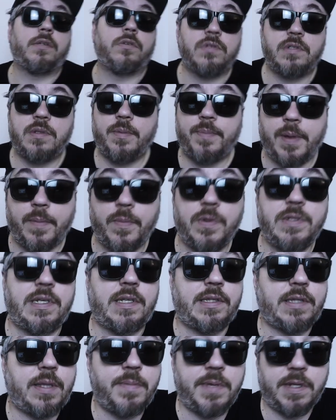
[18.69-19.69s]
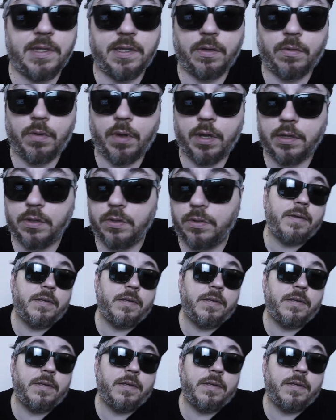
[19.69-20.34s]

non sappiamo esattamente quando.